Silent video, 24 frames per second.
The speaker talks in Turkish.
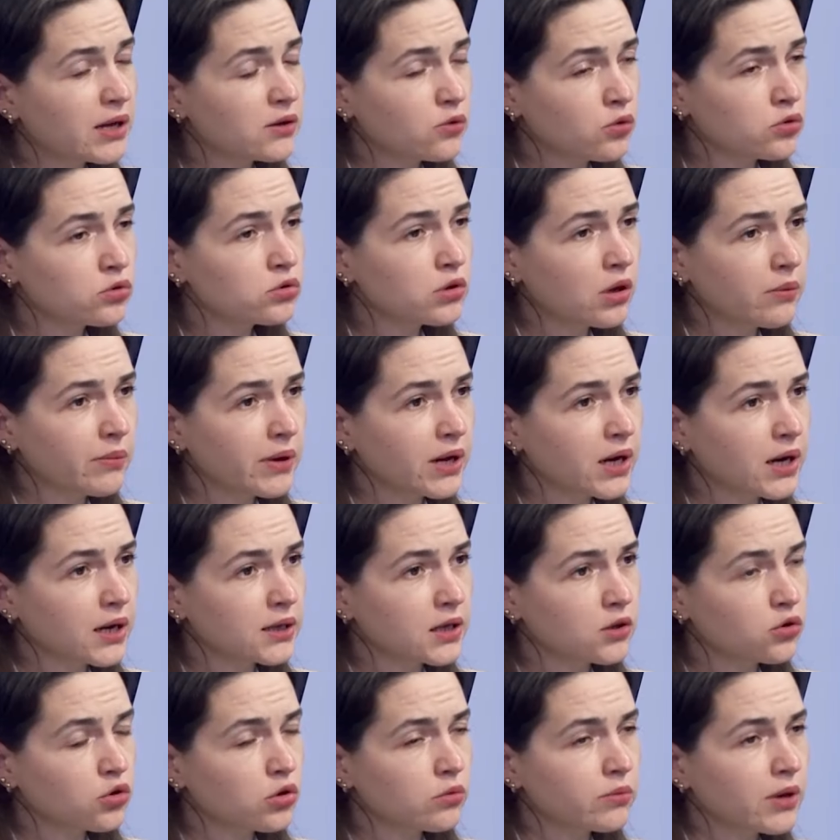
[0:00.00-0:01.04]
onu da merak
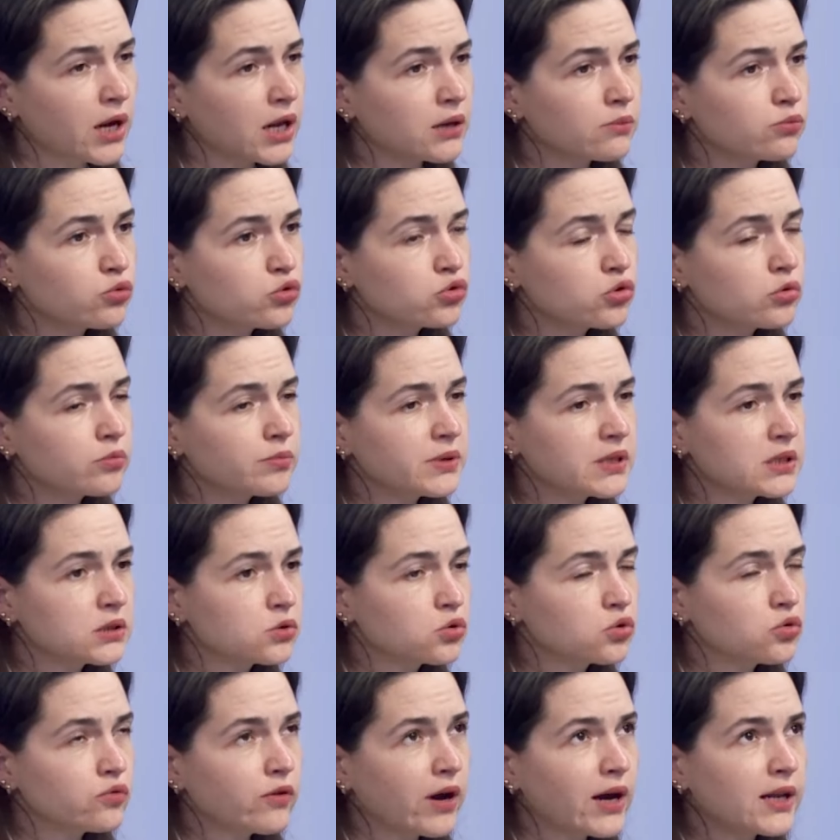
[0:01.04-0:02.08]
ediyorum. Yani bunu bir
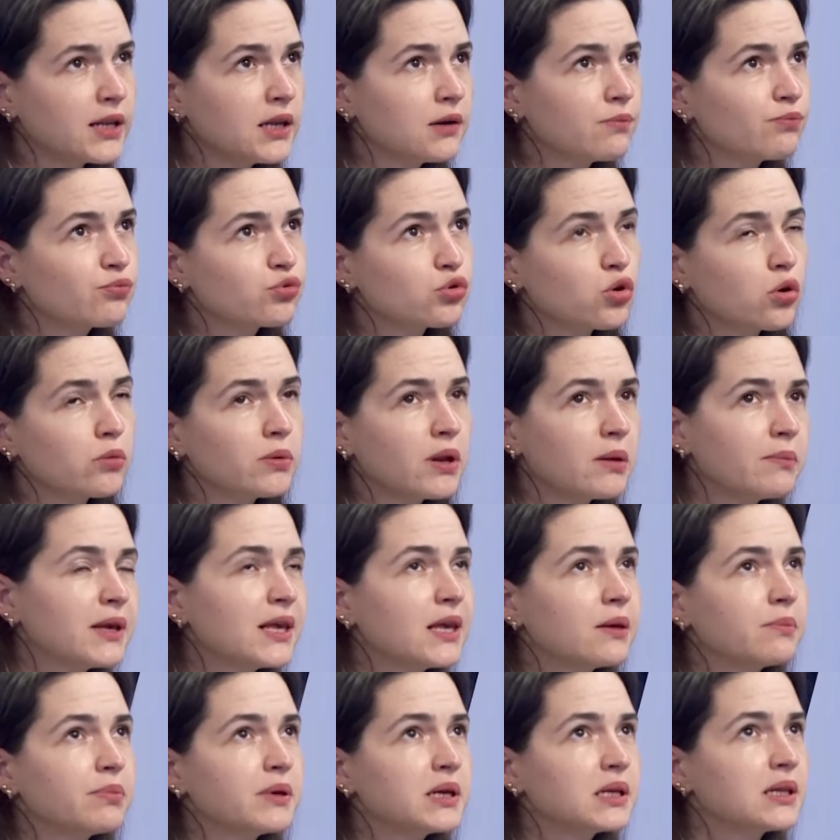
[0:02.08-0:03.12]
güvenlik problemi
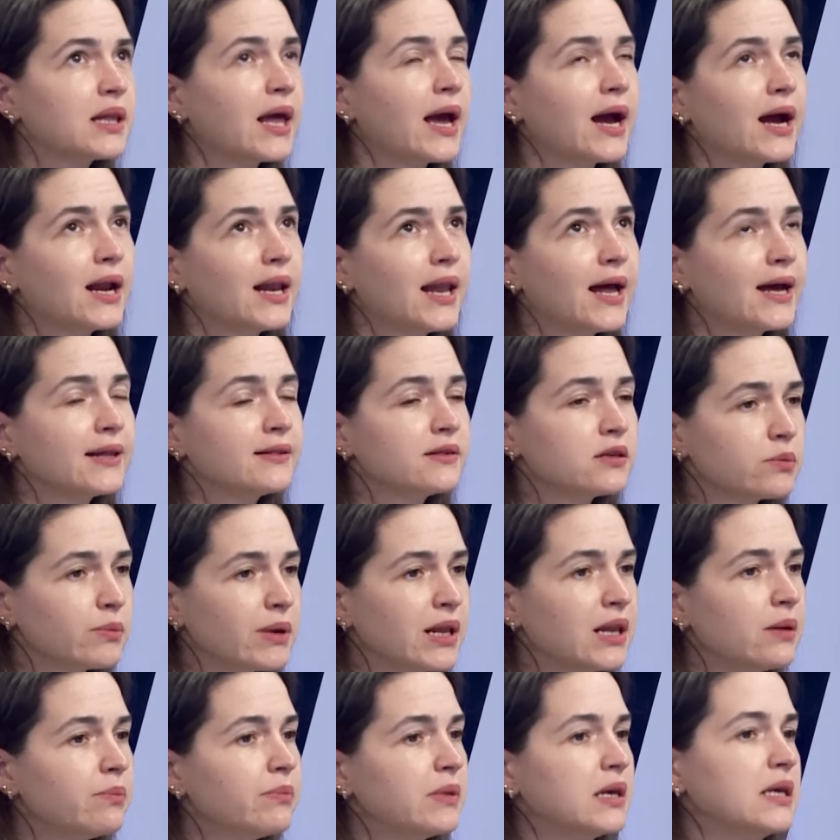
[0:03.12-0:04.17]
gibi
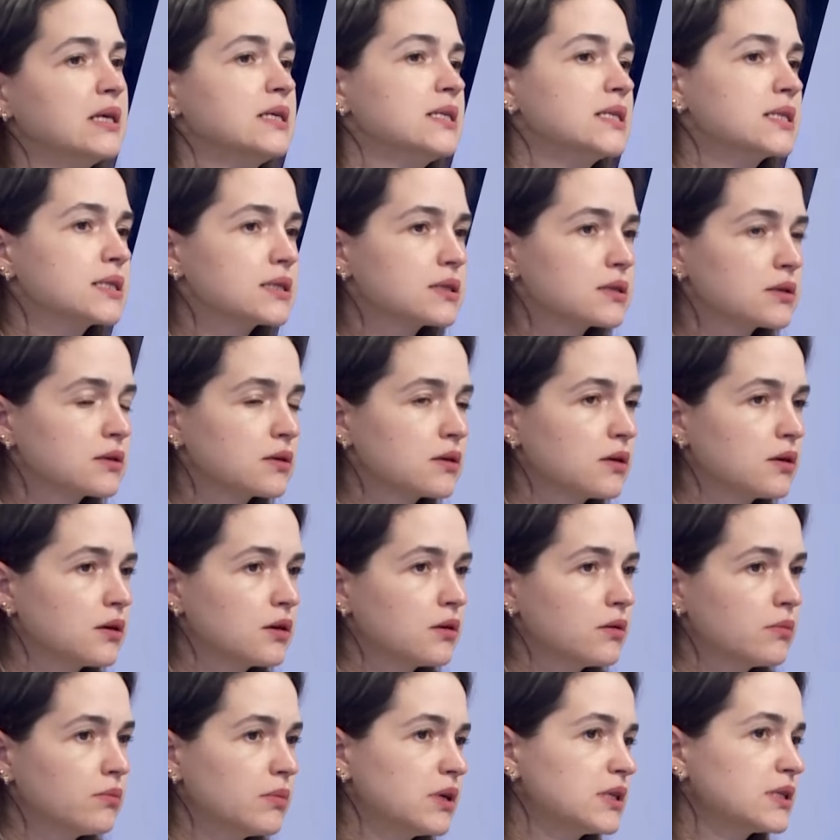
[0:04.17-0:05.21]
değerlendirmeli miyiz?
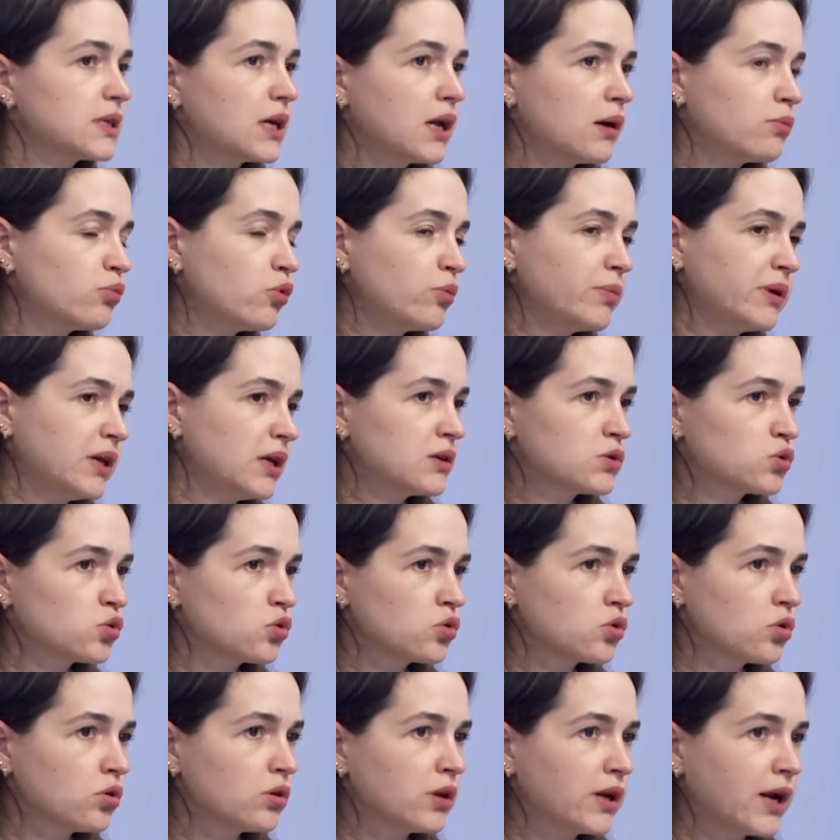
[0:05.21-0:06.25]
Mesela bu bir
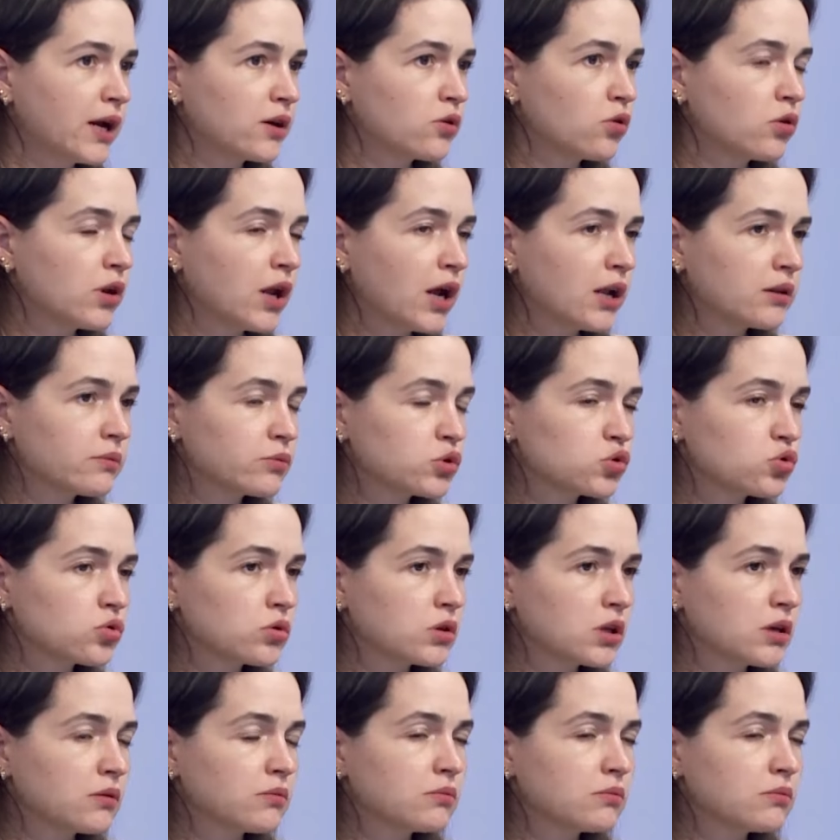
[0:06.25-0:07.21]
soru olarak yöneltmiş Bu olayım. konuda